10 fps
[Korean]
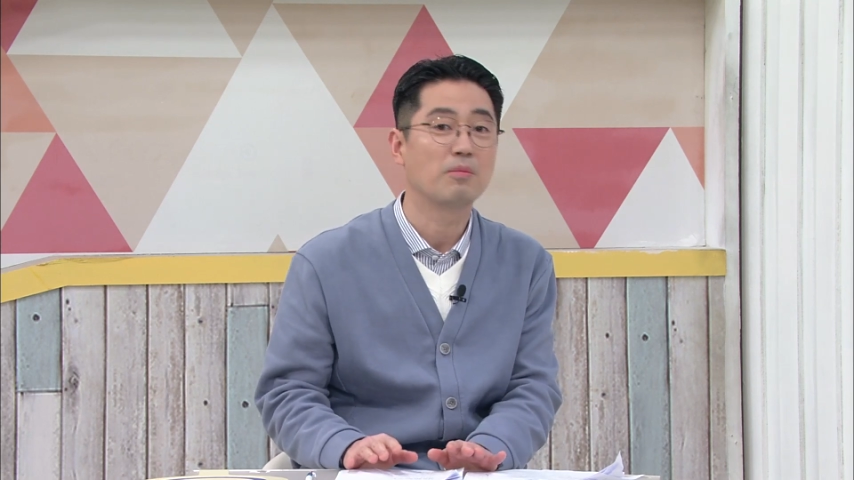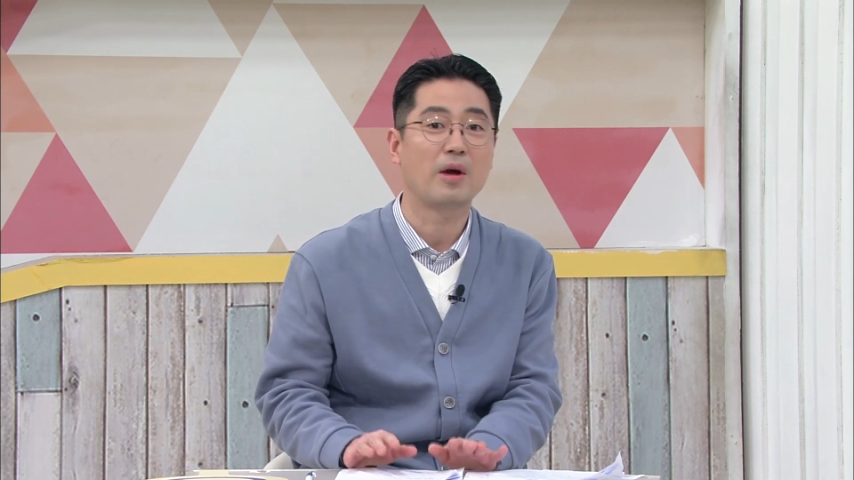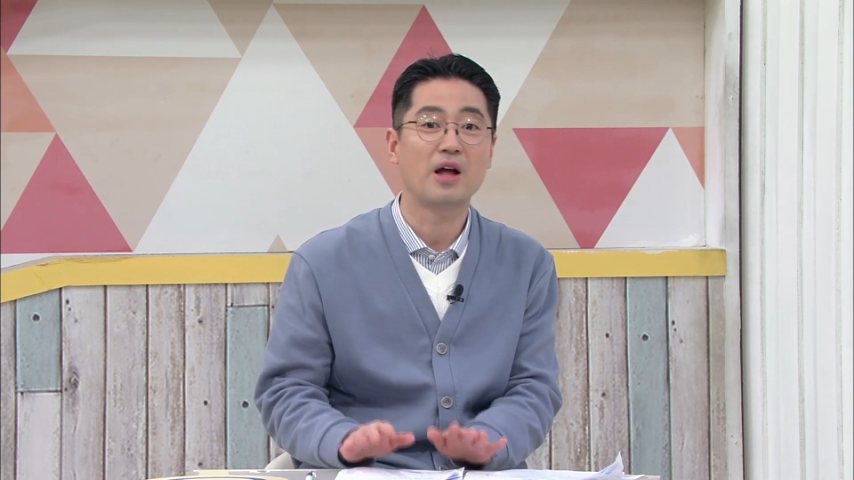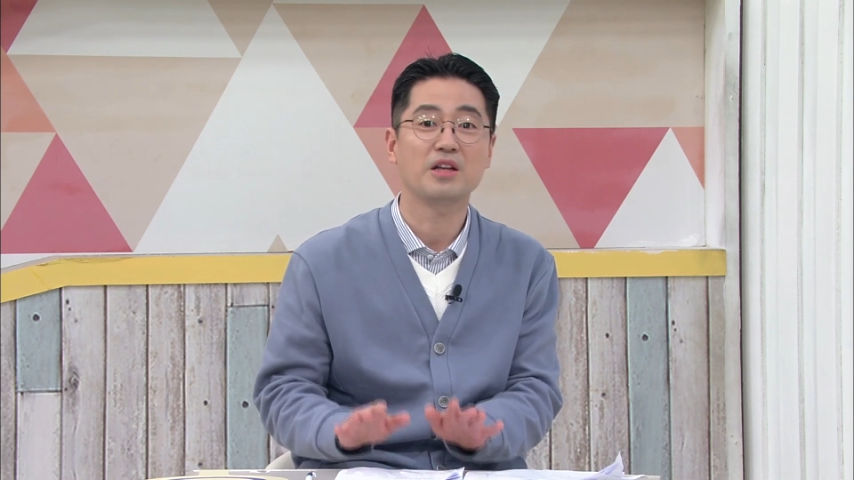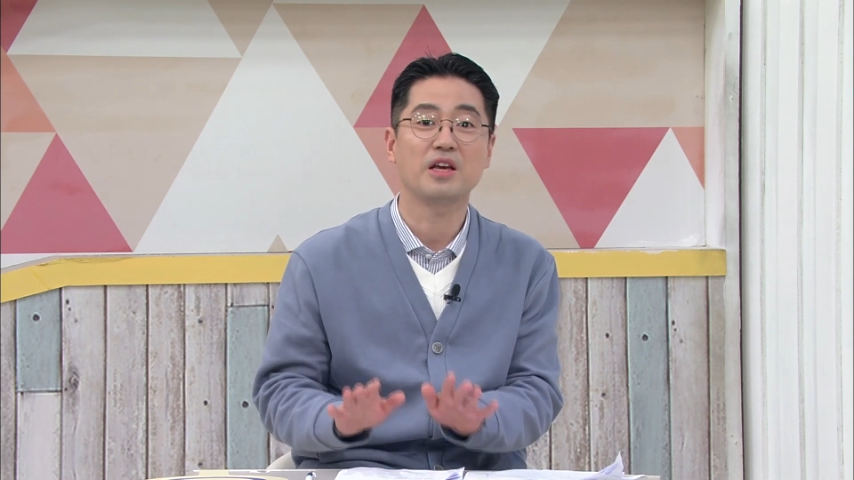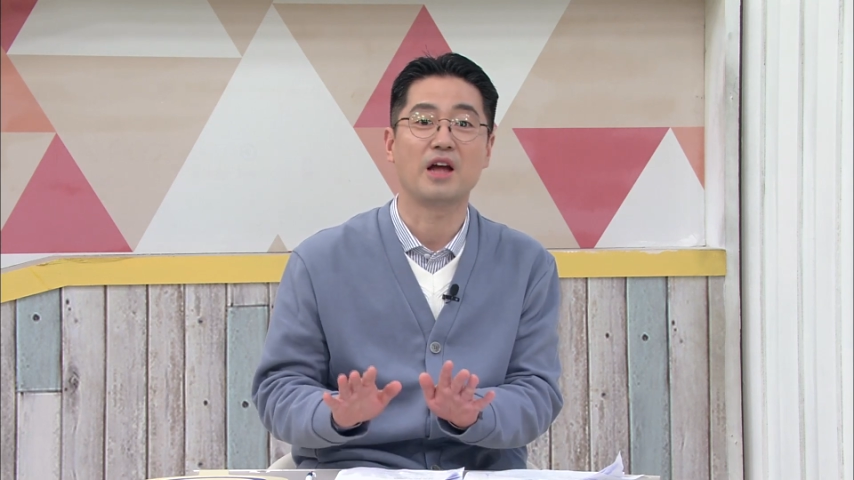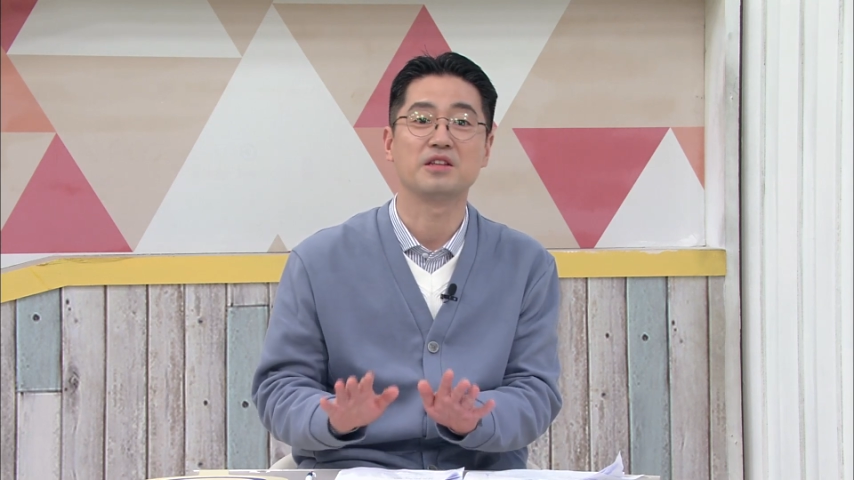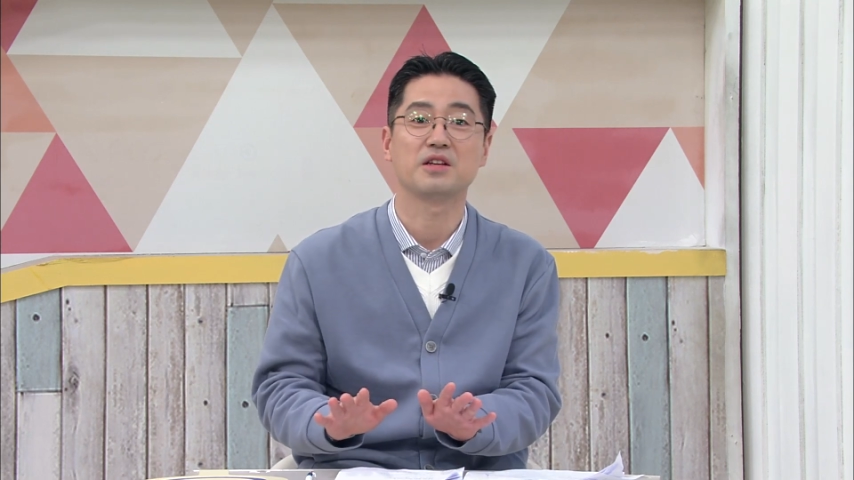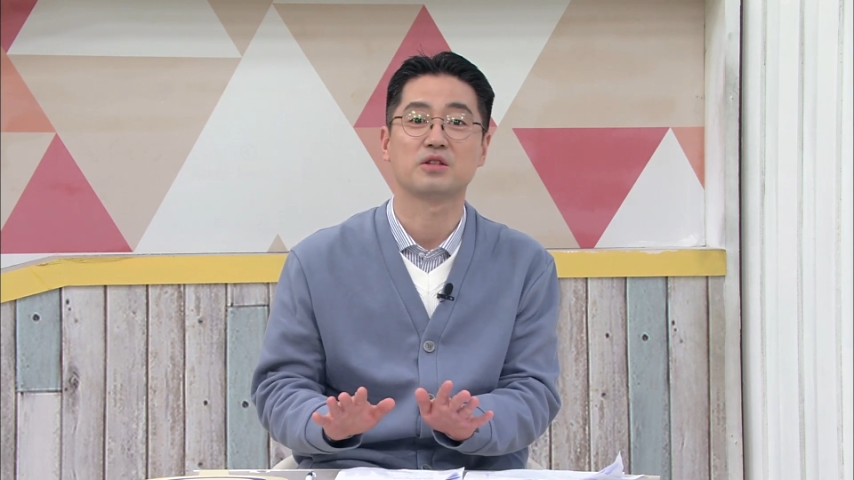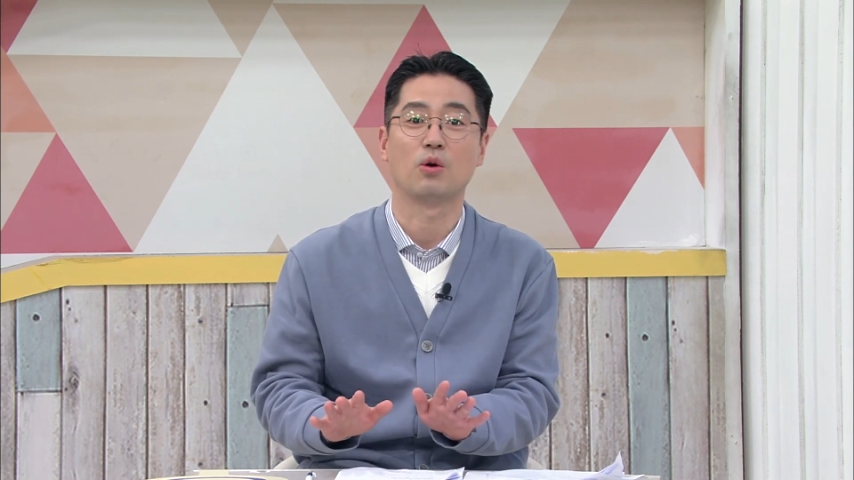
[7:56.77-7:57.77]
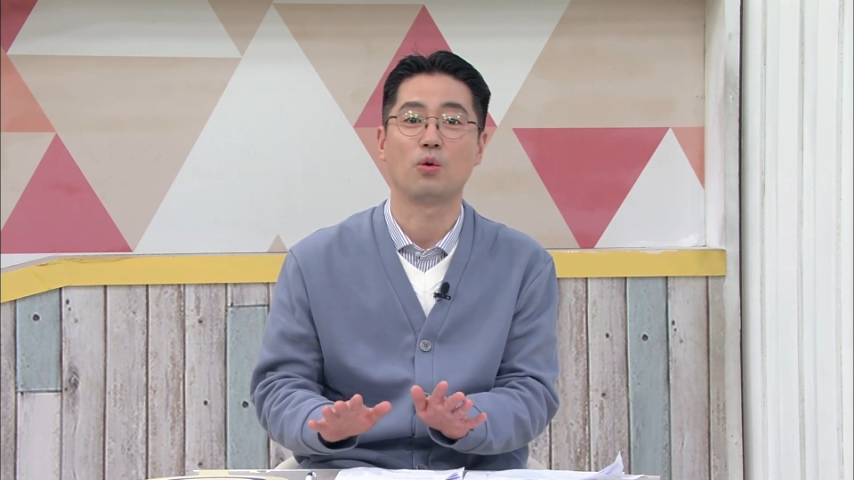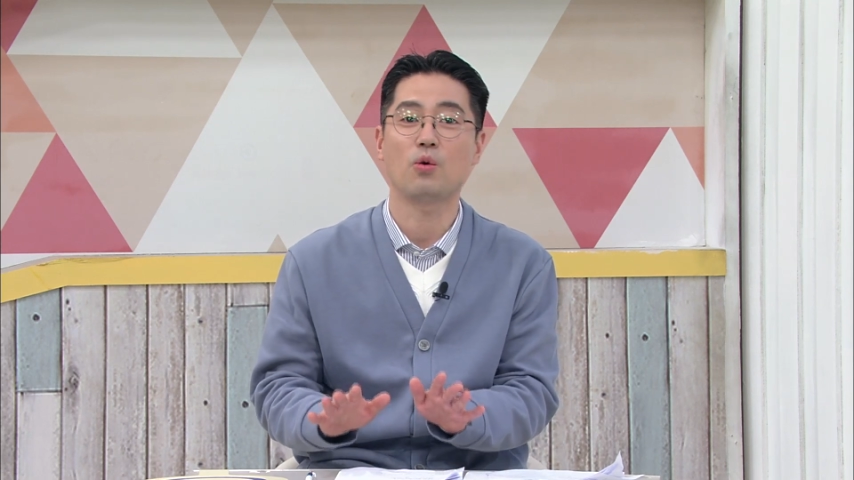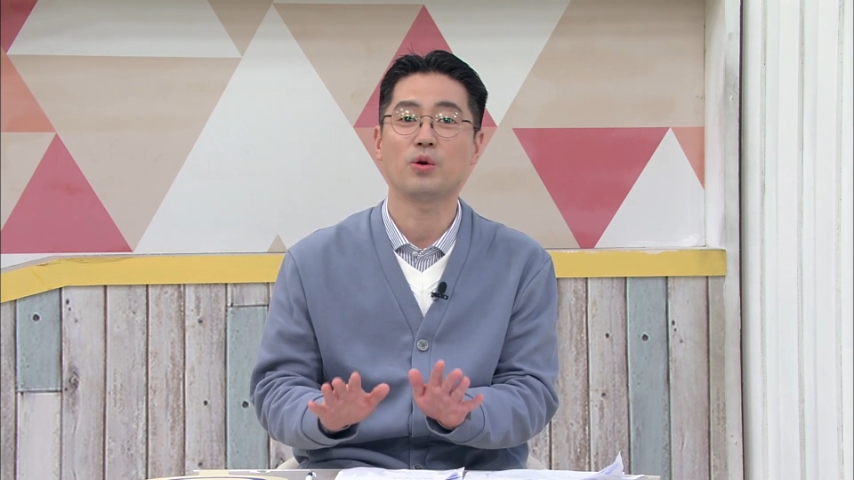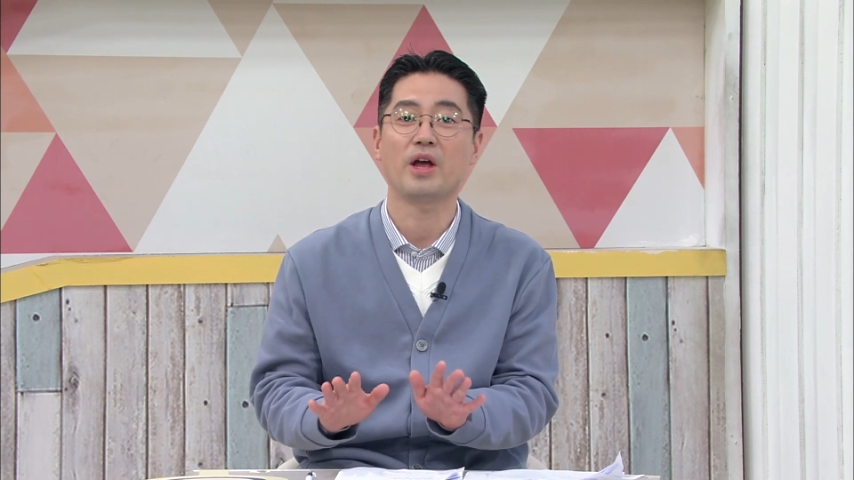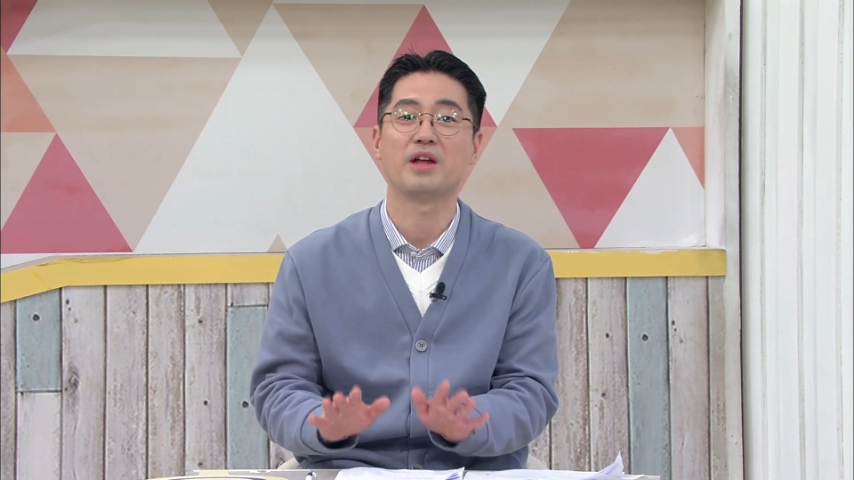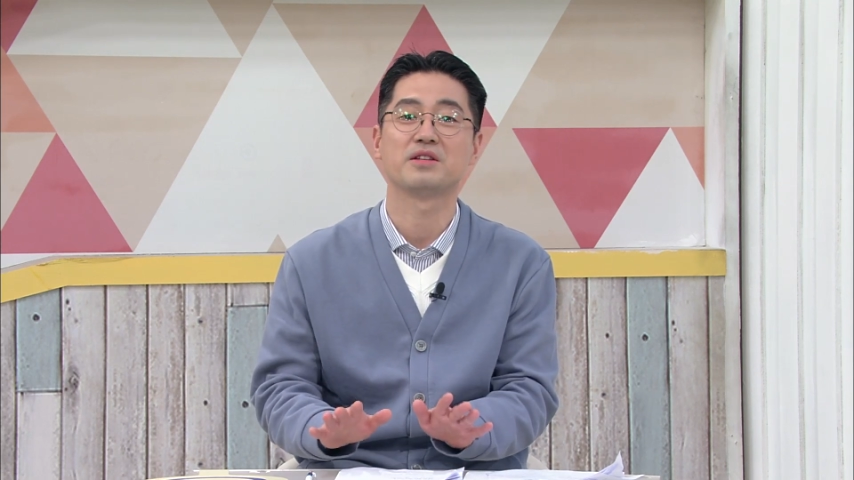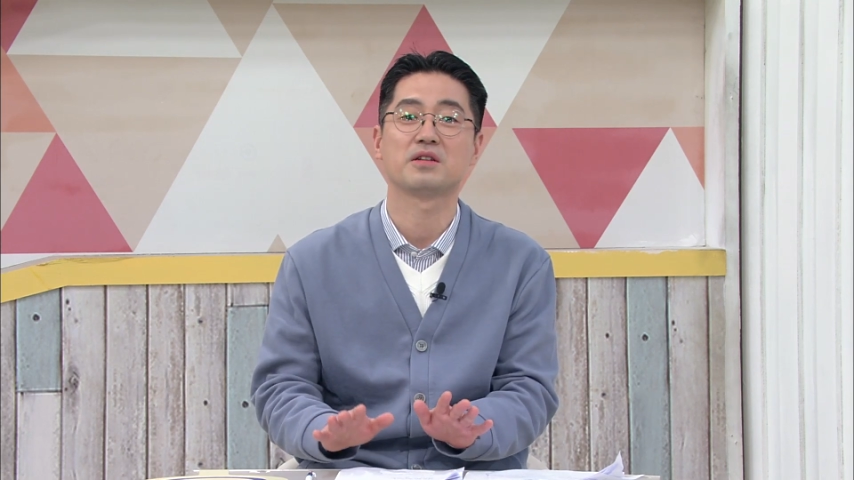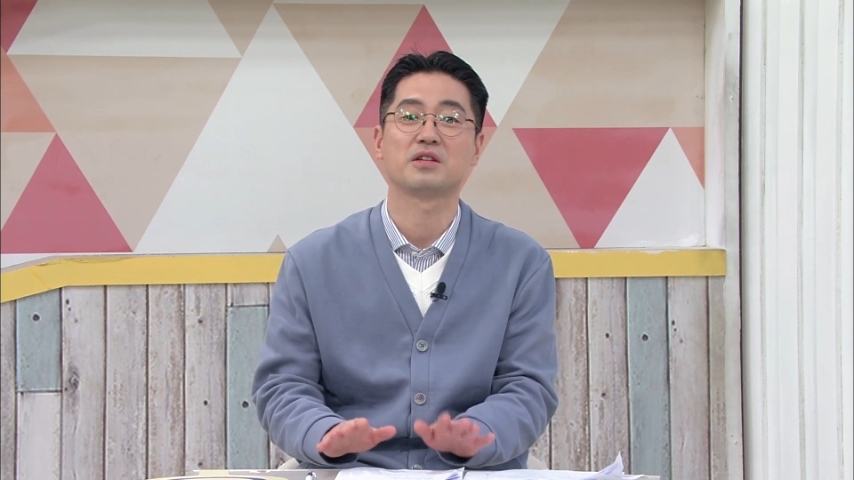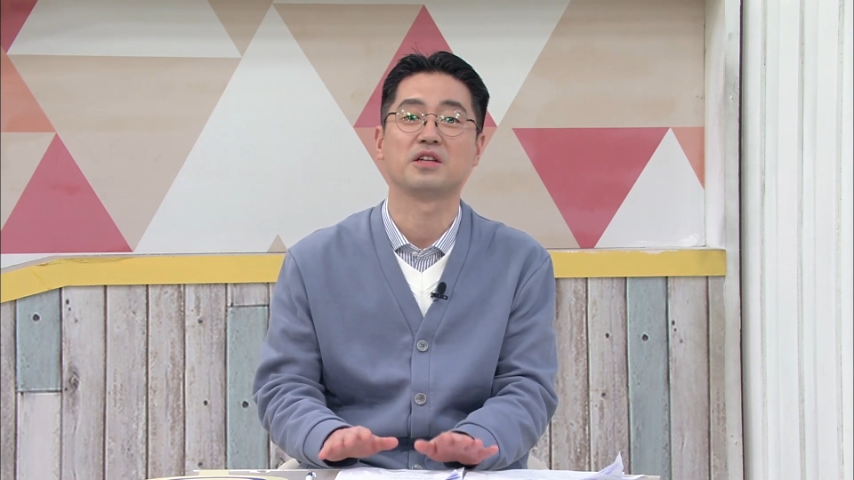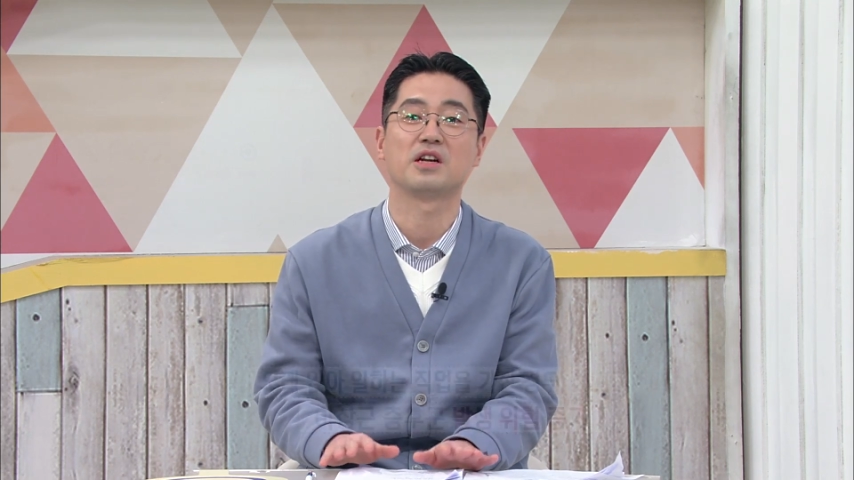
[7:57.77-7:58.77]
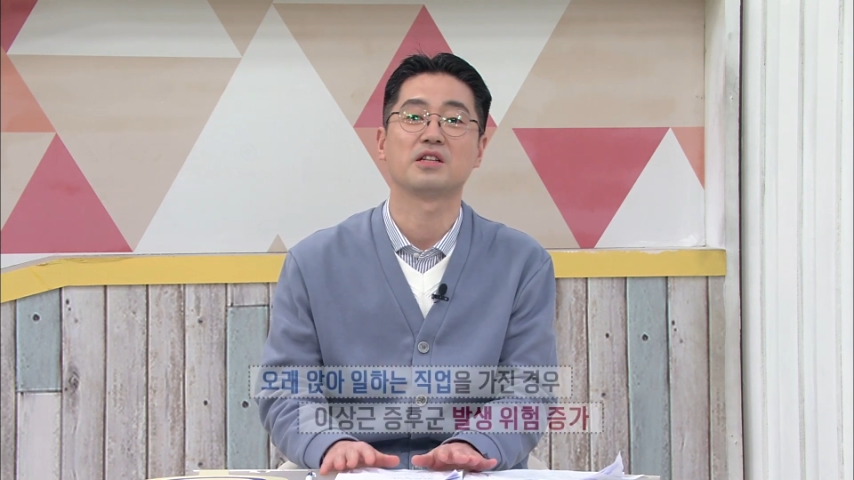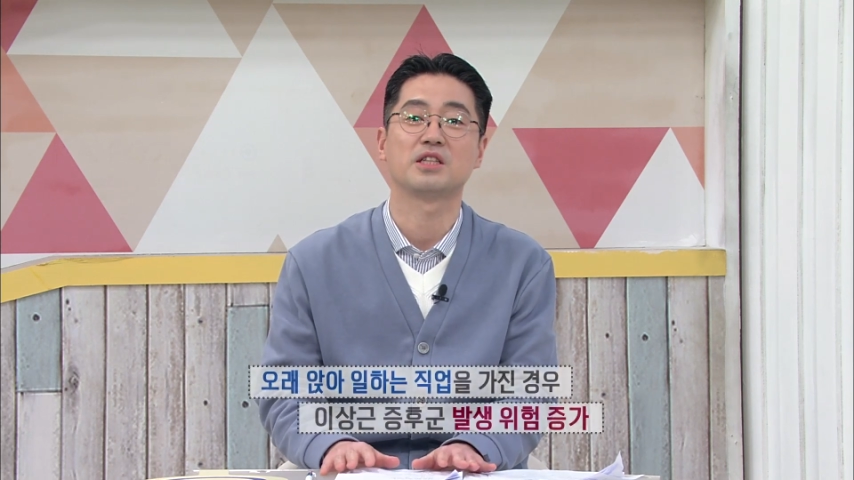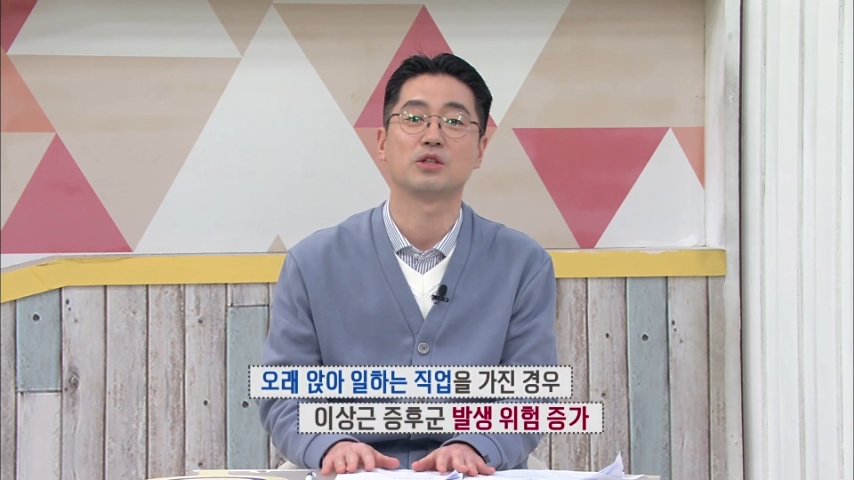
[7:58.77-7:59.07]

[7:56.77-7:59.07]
많이 앉아서 오래 앉아서 일하는 음.